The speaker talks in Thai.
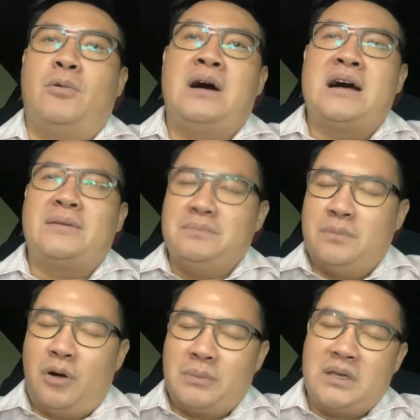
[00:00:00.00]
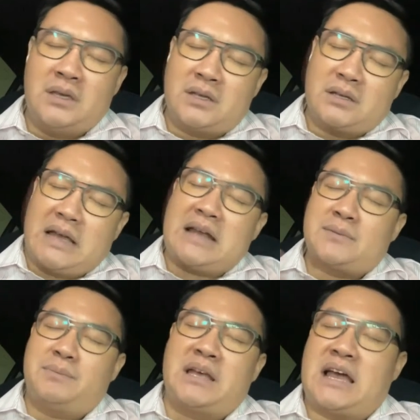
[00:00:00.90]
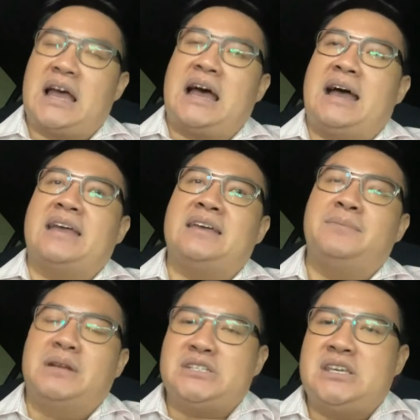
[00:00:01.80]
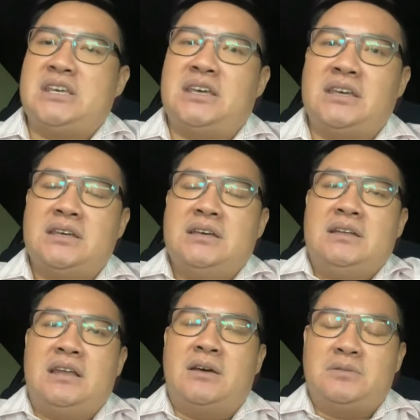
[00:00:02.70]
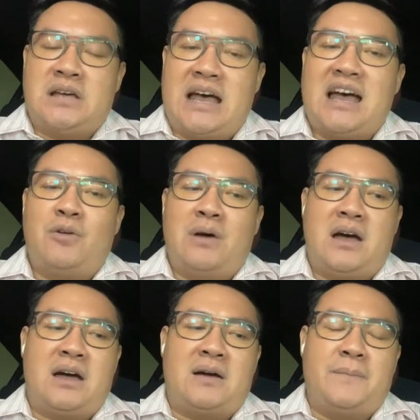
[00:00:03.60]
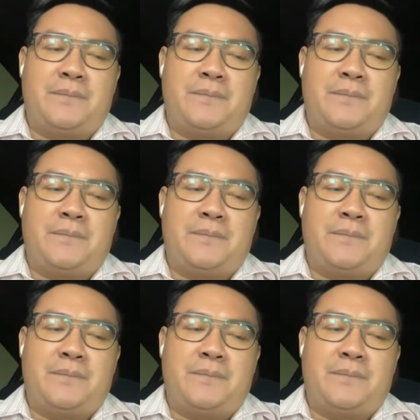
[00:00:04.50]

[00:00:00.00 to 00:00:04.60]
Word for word: เพราะว่าพอมีการไปขายบัญชีนะจะอ้างว่า